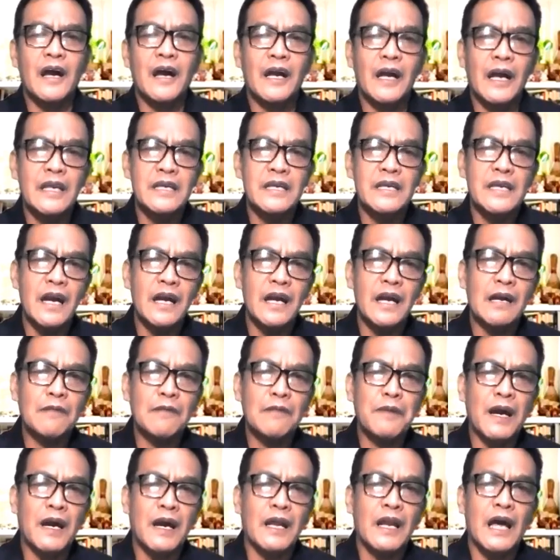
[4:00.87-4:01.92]
ang kanyang
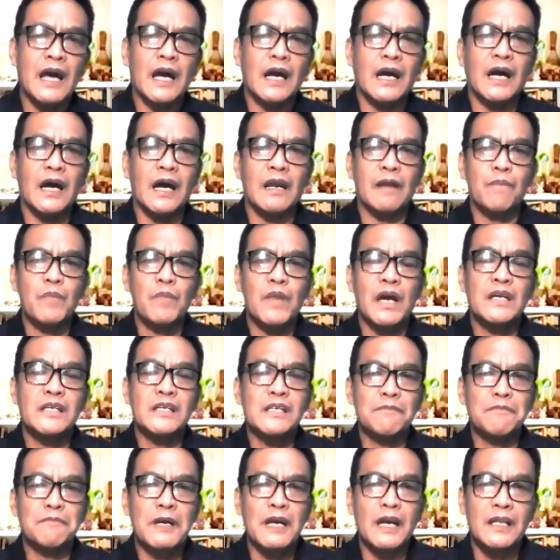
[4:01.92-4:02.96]
kapanganakan ay
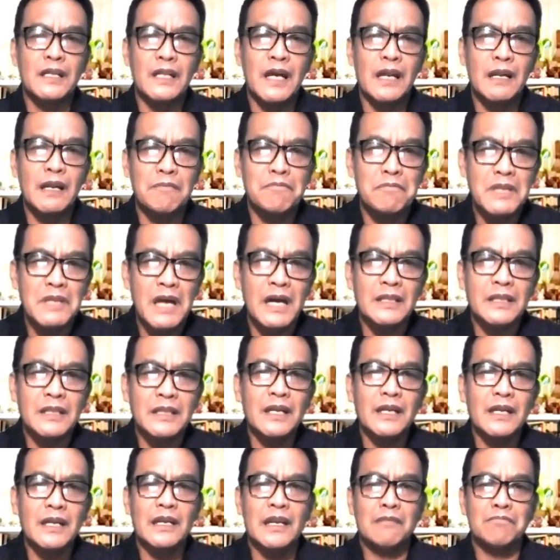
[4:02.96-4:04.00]
sapagat alam
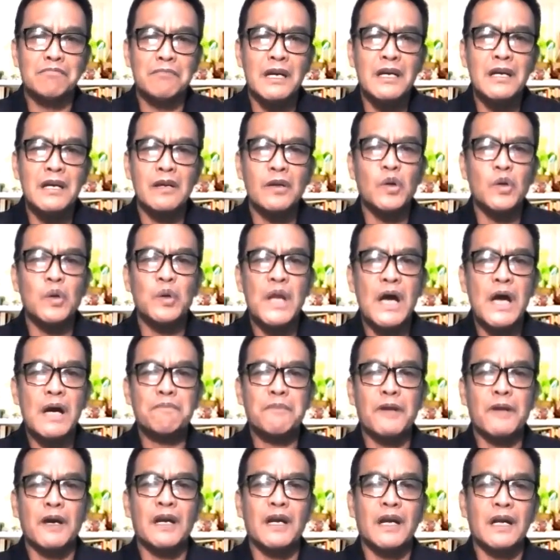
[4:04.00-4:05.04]
natin na mayroong
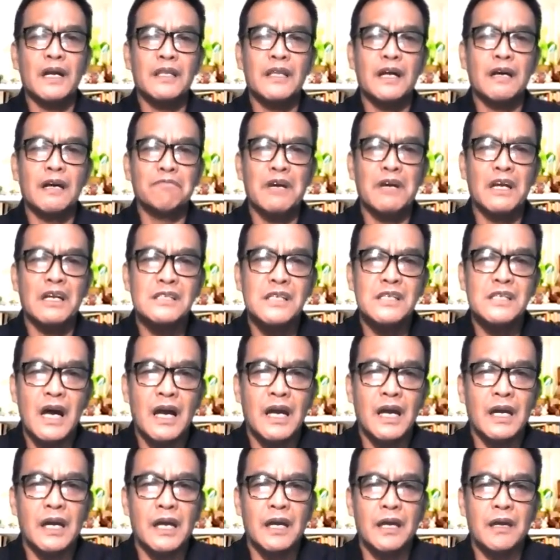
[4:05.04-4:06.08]
napakagandang
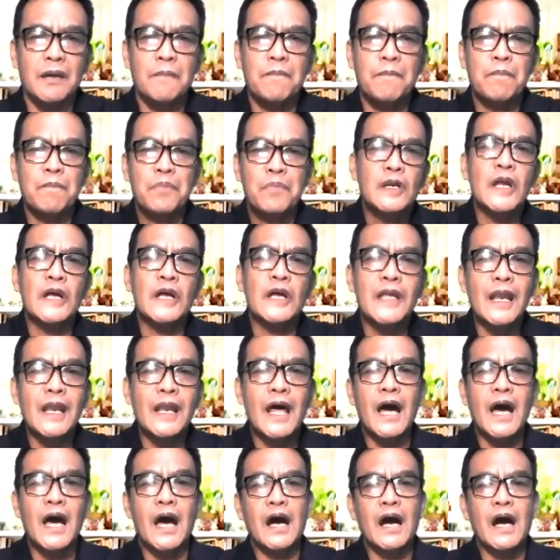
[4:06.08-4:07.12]
mensahe na
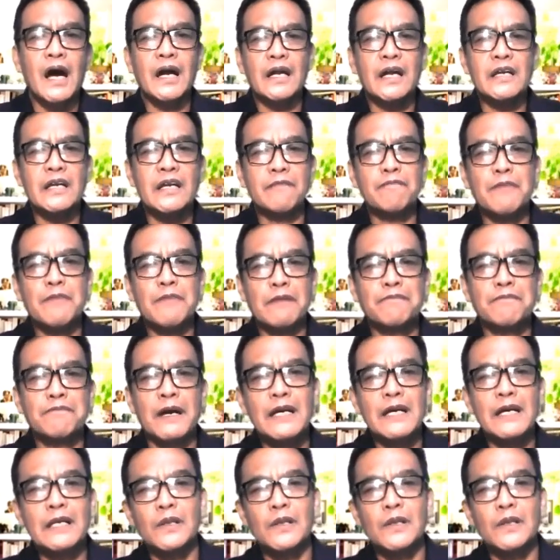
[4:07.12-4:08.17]
dala ang kanyang
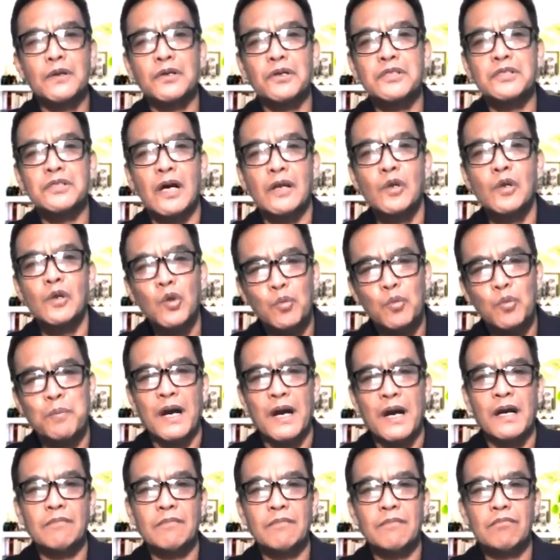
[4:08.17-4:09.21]
pagparito sa
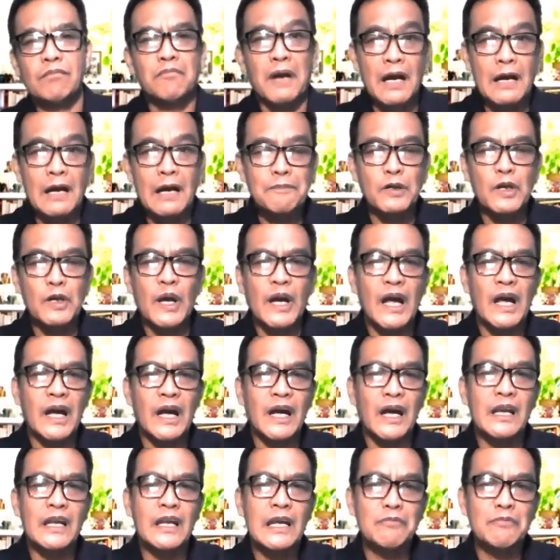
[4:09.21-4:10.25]
lupa. Baka po
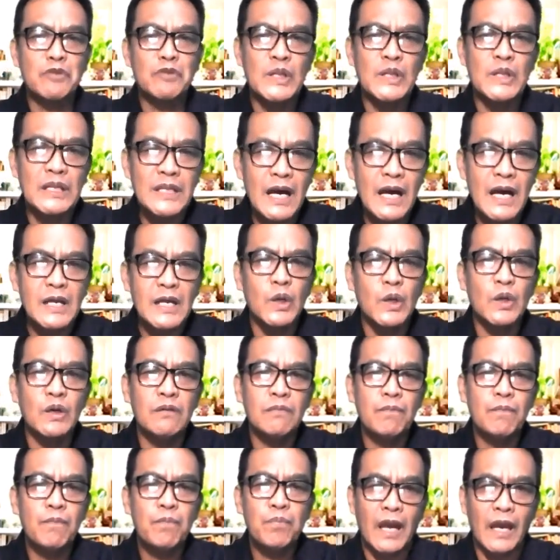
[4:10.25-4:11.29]
nakakalimot na
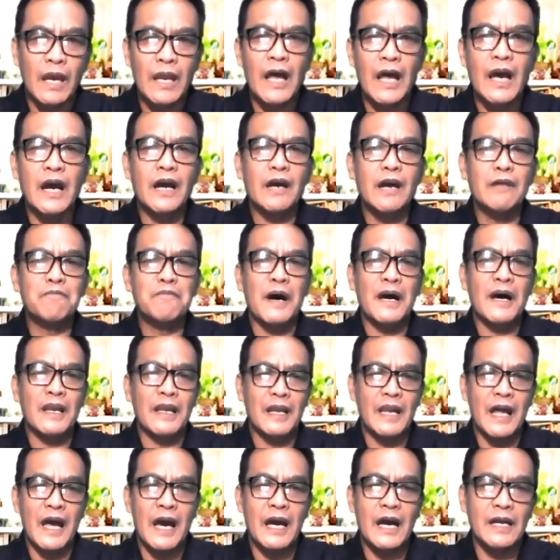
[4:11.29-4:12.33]
tayo, kailangan
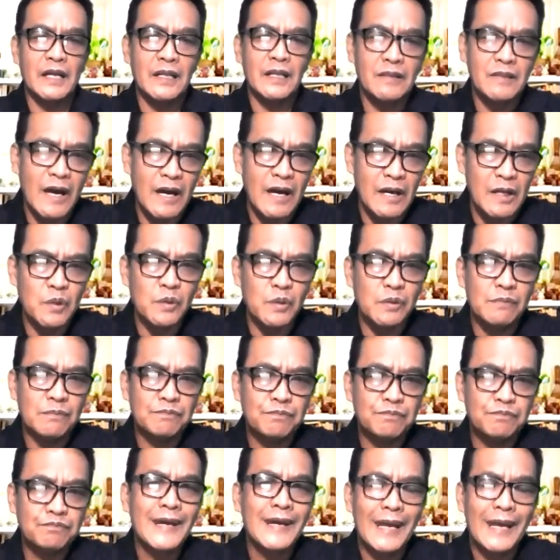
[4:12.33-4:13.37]
paalalahanan tayo
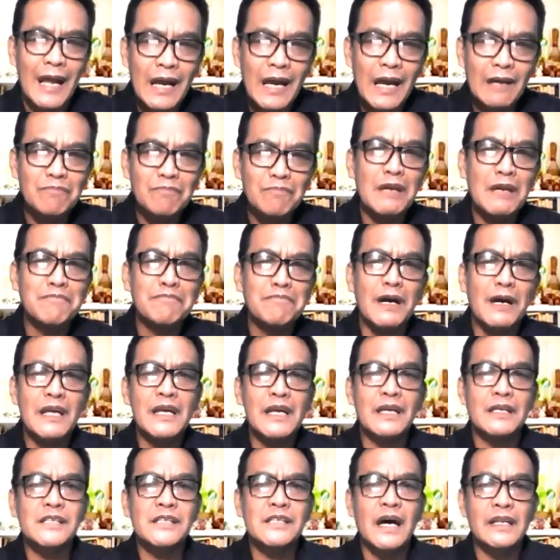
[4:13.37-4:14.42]
kailangan may
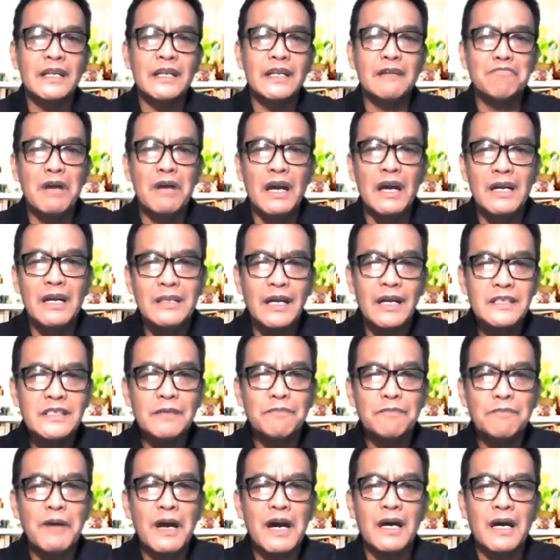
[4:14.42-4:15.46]
balik sa ating mga
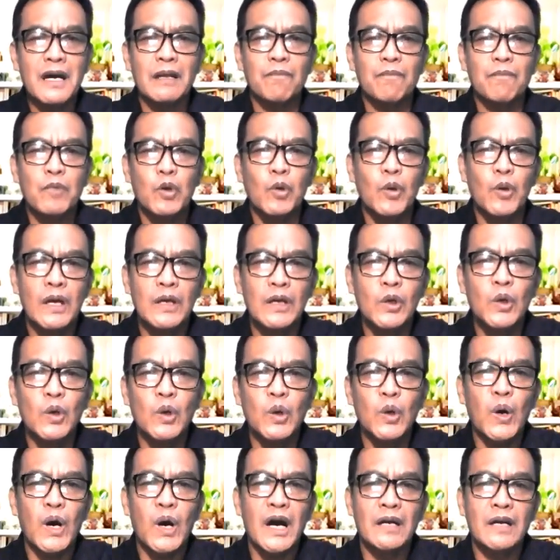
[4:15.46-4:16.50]
kaisipan kung
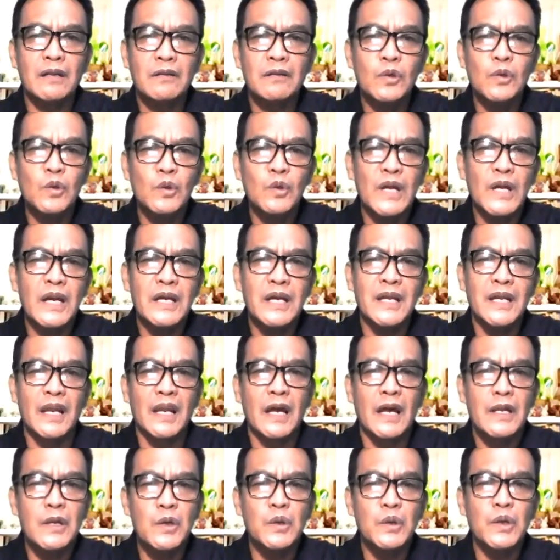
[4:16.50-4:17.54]
ano ang tunay na
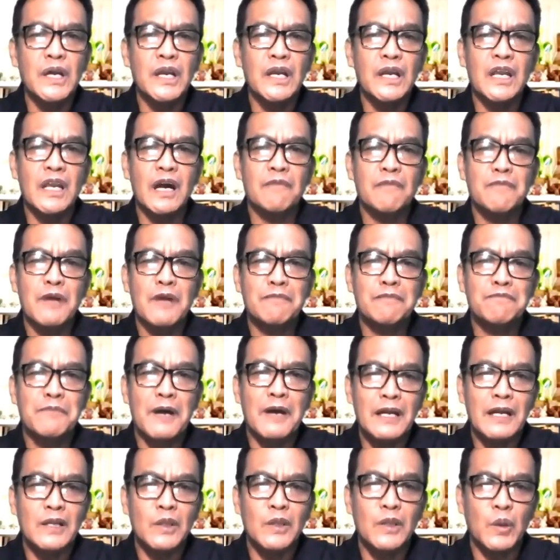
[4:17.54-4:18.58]
layunin ng
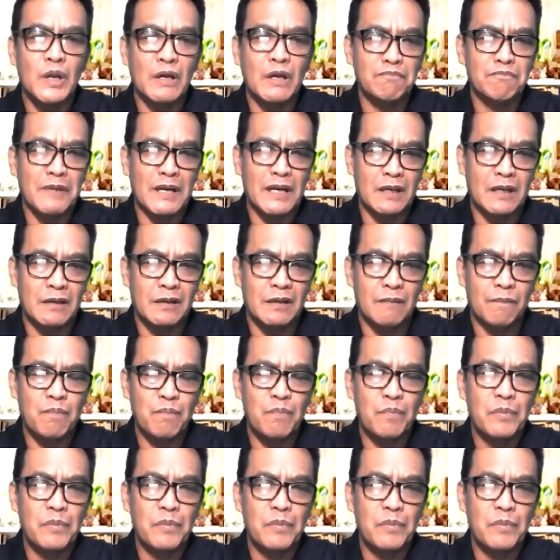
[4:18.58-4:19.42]
pagparito ng Panginoon.